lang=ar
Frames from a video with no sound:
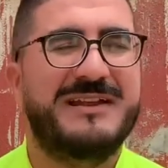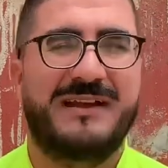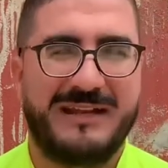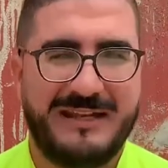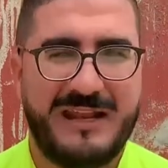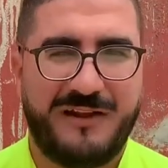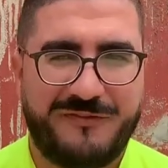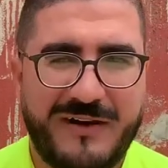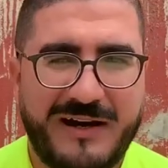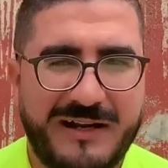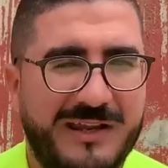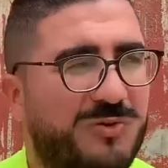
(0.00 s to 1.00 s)
على
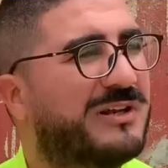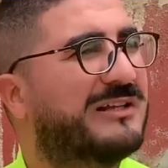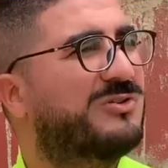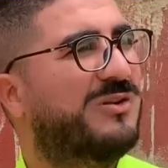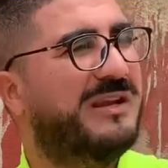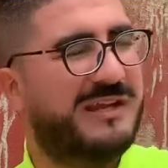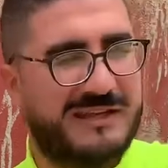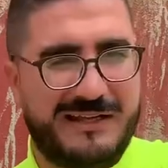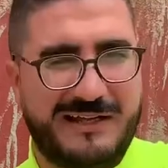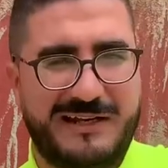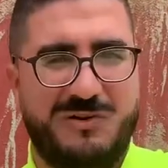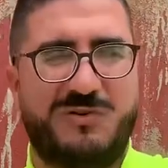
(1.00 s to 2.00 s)
الحفاري وغنهضروا على
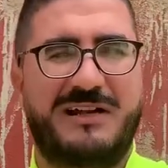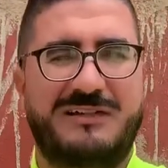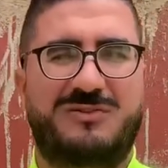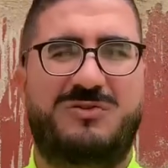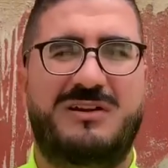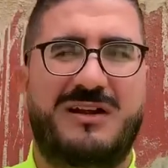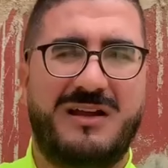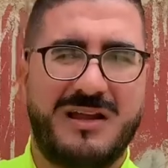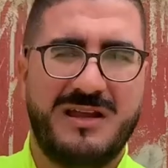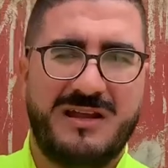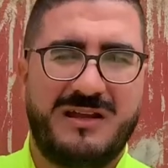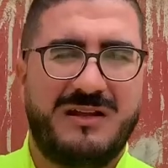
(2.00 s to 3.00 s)
الاناره وغنهضروا على
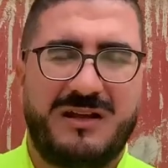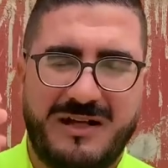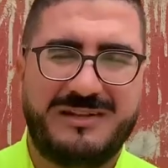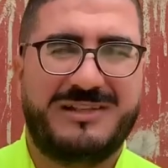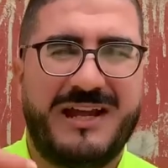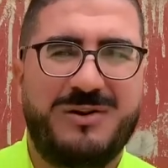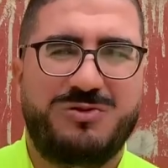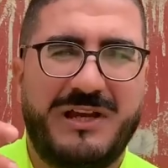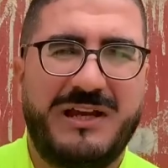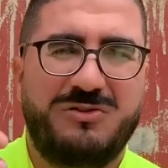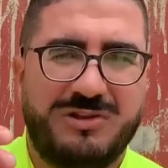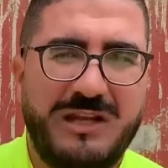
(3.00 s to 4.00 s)
على شحال
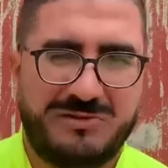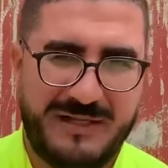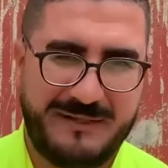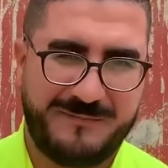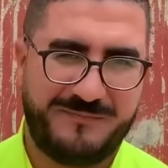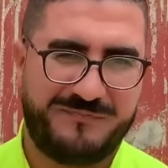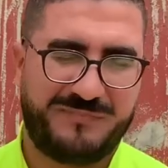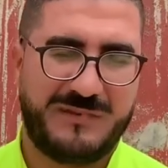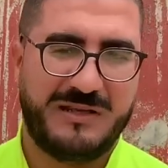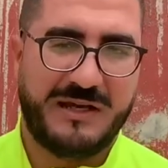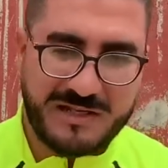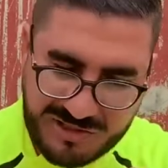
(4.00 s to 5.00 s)
وشحال وشحال وشحال
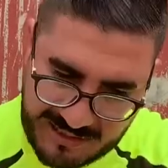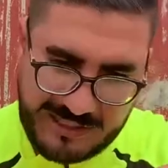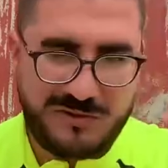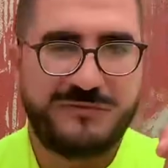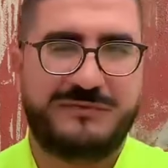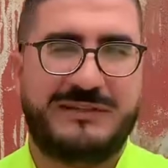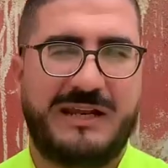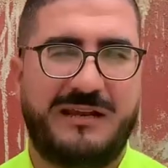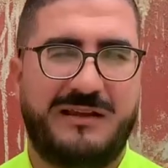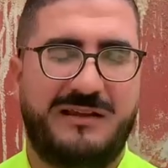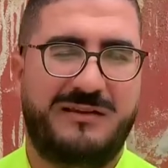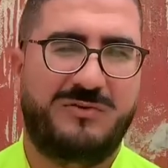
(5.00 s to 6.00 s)
انا جاي لكم في الطريق
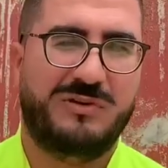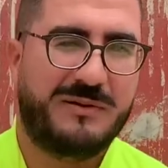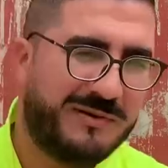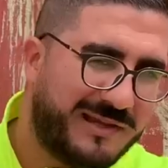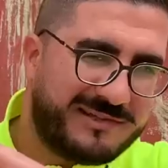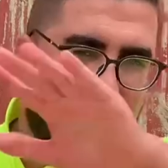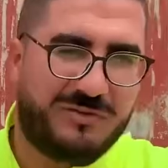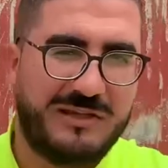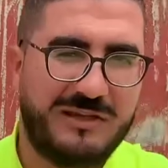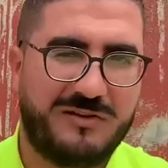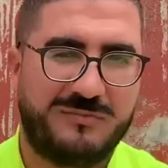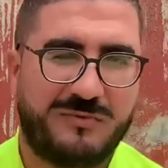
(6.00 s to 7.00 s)
والله ما غنسكت
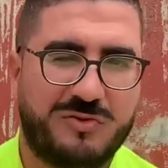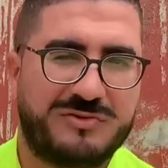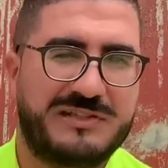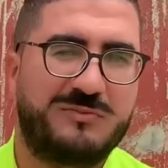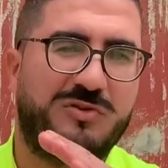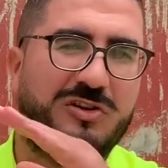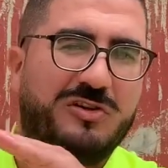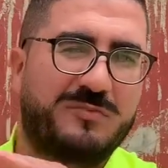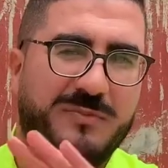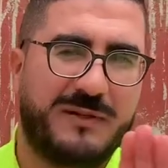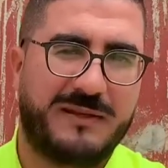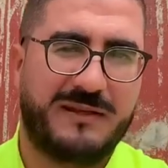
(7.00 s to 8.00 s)
لكم اقسم لكم
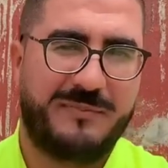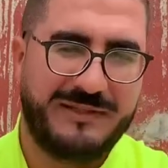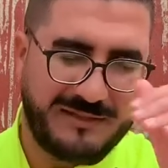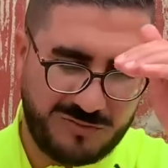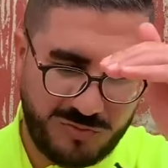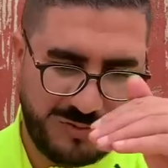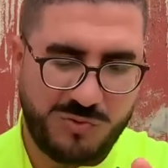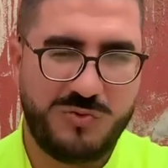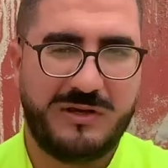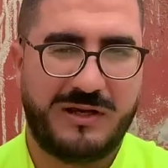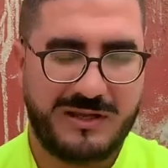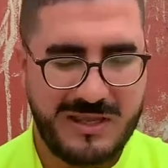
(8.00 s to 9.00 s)
بالله بعدا نقول
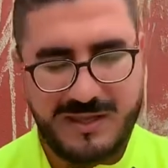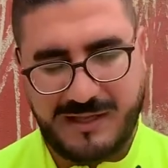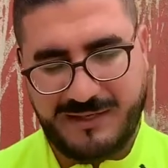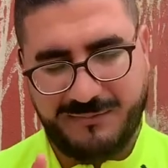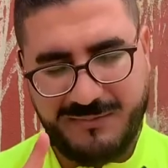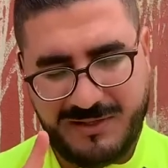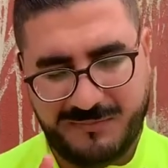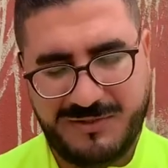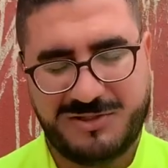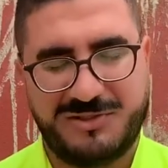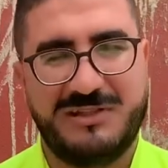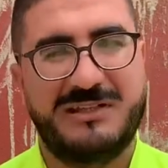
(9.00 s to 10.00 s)
نقولها انا من, من
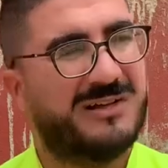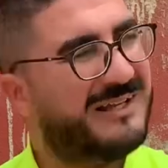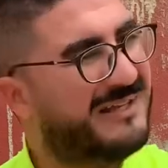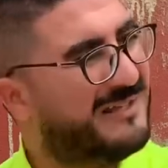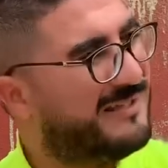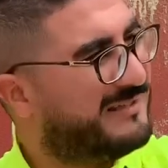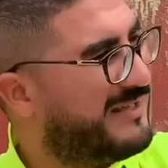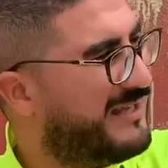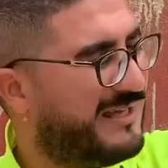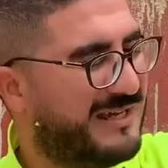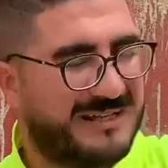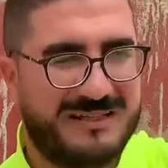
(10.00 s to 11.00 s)
جديده حتى
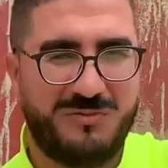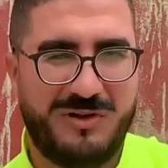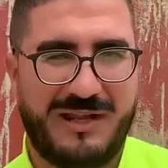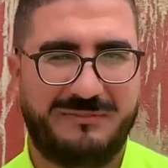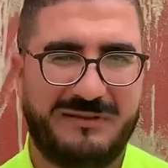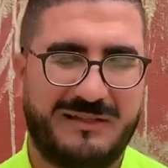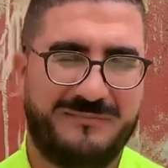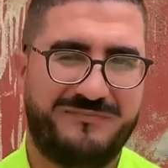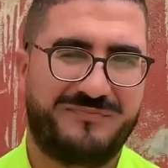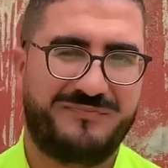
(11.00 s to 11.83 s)
الاخر ديال مولاي عبد الله